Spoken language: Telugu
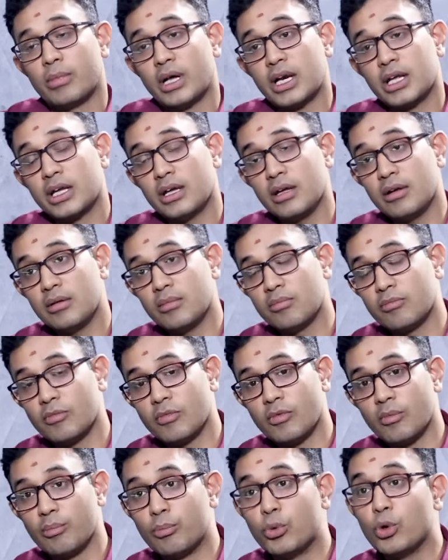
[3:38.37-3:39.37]
మనకి
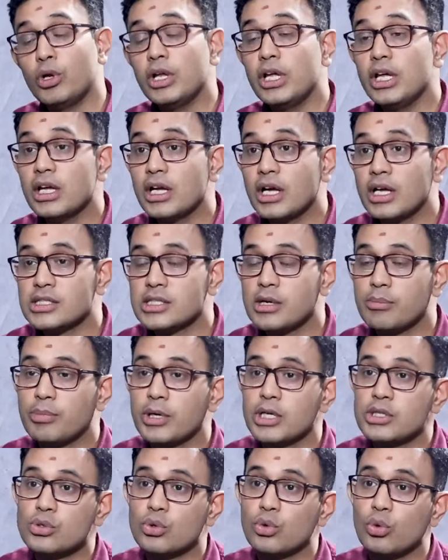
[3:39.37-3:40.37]
బులీయింగ్ అని
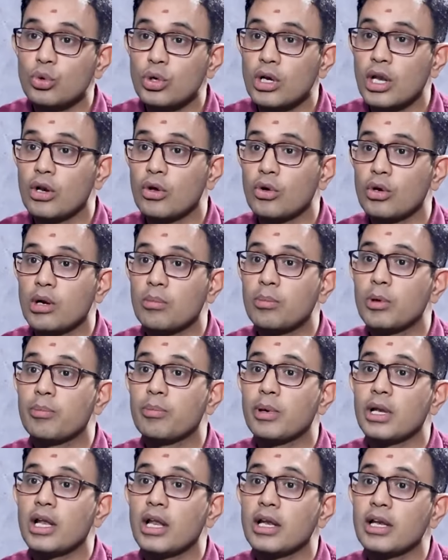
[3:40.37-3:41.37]
చెప్పి స్కూళ్ళలో
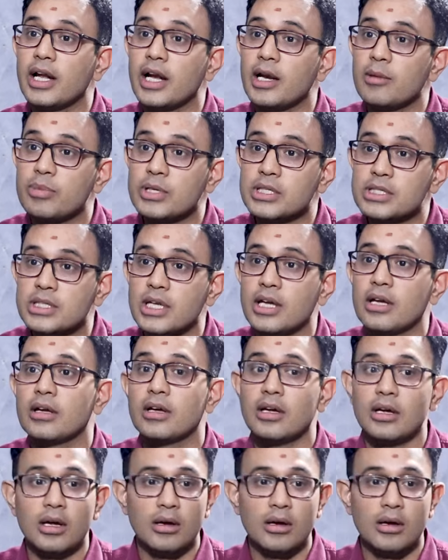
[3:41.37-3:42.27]
ఉన్నప్పుడు పిల్లల్ని ఏడిపిస్తే